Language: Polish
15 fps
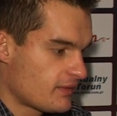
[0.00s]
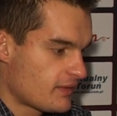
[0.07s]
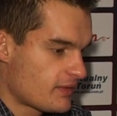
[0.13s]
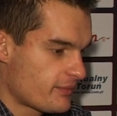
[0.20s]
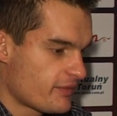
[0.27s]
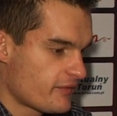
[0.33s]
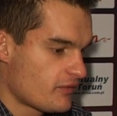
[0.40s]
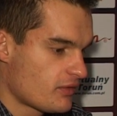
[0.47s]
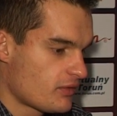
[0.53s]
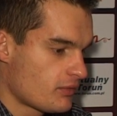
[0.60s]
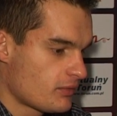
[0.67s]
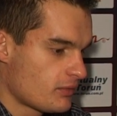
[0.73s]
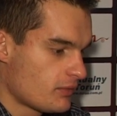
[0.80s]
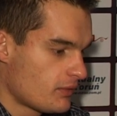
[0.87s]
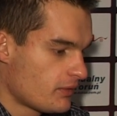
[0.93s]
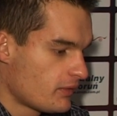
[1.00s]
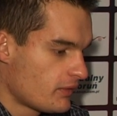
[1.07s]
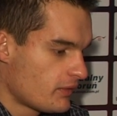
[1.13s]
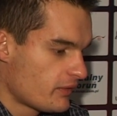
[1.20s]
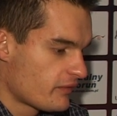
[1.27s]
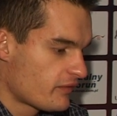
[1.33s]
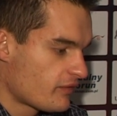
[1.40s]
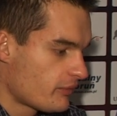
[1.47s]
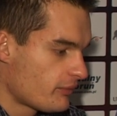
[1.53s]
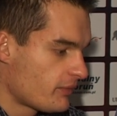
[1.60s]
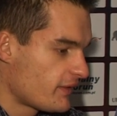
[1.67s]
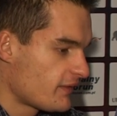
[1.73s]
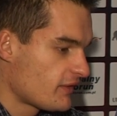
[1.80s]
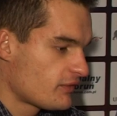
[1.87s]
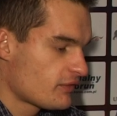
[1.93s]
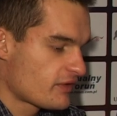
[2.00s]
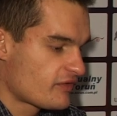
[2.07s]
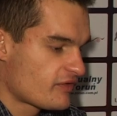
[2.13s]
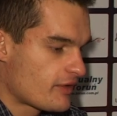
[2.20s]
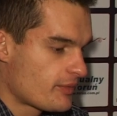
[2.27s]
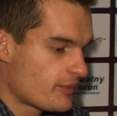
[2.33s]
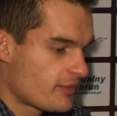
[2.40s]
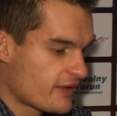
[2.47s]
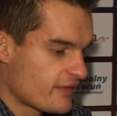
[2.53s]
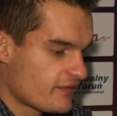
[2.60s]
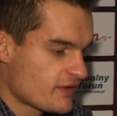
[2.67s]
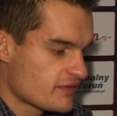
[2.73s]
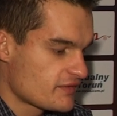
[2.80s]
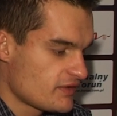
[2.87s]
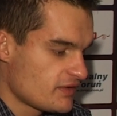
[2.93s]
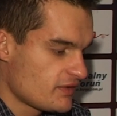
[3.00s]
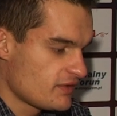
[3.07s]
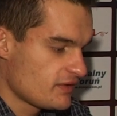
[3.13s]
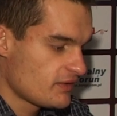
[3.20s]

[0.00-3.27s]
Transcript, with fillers: na pewno są błędy, które trzeba poprawiać i,